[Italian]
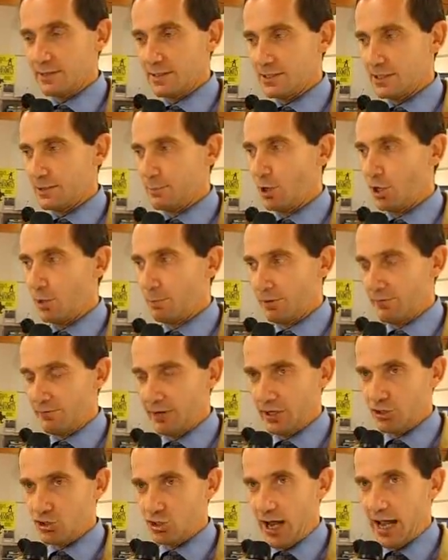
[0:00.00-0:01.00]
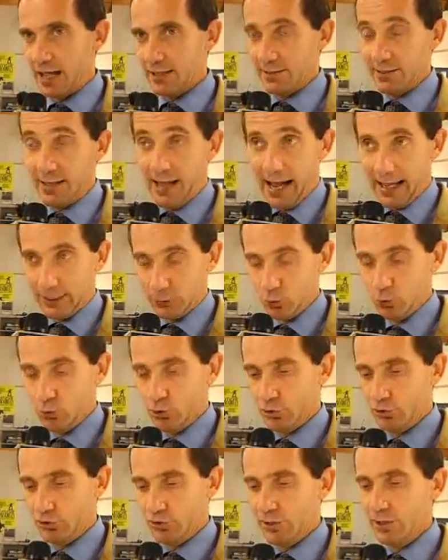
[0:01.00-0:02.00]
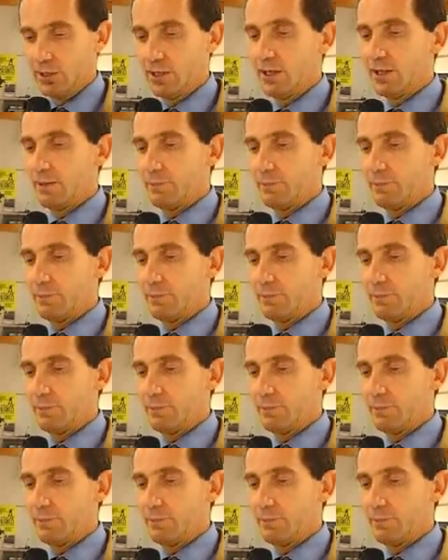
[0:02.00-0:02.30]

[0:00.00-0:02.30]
testimoni privilegiati, adulti,